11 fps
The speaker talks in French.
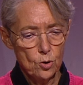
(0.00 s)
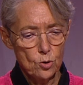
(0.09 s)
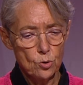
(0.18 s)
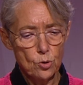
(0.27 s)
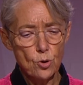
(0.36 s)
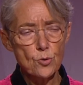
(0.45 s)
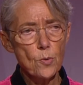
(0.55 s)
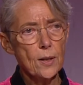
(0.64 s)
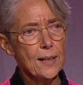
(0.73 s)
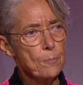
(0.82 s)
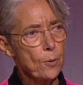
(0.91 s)
Le logement
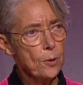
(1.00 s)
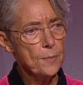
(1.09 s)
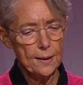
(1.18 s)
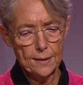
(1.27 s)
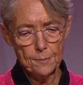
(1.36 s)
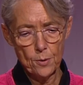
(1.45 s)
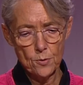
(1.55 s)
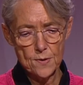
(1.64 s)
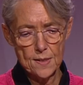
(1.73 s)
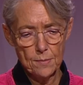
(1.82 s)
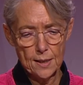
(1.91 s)
est la première
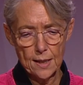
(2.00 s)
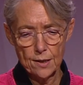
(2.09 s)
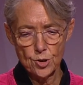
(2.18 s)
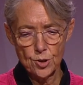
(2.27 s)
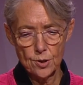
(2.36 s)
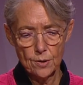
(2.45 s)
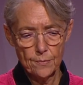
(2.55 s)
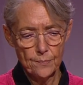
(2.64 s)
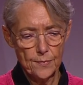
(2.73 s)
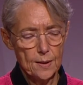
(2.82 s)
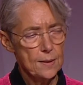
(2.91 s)
dépense des ménages.
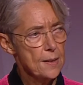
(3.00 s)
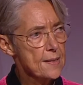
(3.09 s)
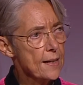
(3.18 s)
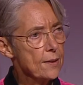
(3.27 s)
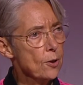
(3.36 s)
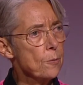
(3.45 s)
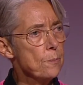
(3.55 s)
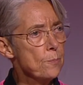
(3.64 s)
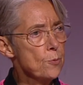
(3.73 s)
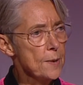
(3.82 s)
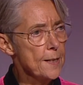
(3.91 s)
Les acteurs
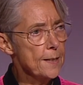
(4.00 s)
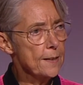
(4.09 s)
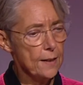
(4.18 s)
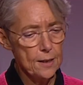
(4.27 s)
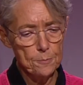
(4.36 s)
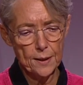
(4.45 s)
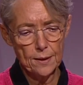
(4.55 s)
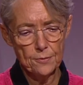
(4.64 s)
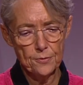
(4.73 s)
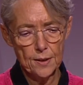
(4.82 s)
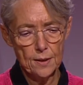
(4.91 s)
publics et
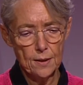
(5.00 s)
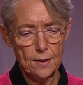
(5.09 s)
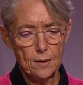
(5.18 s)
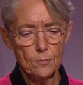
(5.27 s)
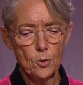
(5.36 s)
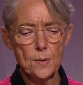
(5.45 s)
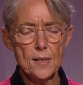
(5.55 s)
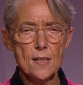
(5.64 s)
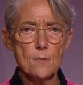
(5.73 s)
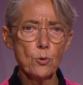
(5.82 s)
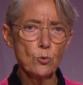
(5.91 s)
privés
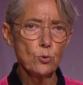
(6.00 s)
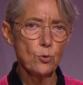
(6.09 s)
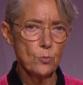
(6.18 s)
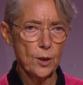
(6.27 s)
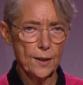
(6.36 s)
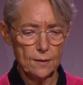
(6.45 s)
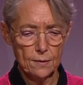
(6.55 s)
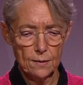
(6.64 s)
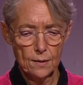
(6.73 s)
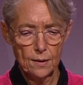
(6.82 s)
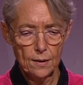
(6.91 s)
mobilisent beaucoup de moyens,
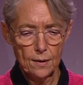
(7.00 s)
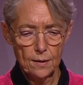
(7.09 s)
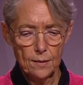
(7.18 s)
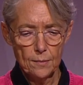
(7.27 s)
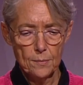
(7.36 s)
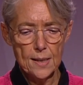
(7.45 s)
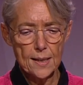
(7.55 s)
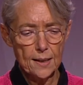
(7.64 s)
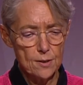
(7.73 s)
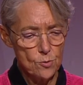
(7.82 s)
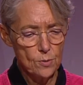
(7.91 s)
mais les
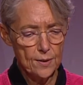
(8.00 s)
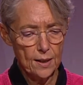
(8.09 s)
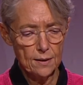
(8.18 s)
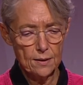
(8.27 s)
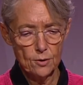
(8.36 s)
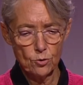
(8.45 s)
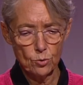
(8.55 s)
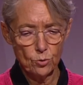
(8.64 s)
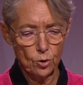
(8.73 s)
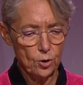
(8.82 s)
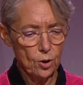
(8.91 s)
résultats
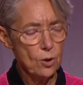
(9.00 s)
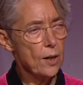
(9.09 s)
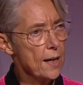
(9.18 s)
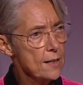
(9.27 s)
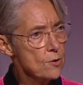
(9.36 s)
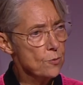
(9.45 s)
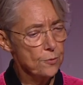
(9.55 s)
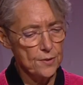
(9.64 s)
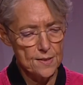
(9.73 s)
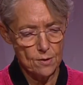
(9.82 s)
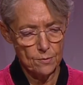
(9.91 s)
sont encore
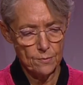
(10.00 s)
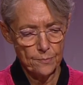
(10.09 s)
insuffisants.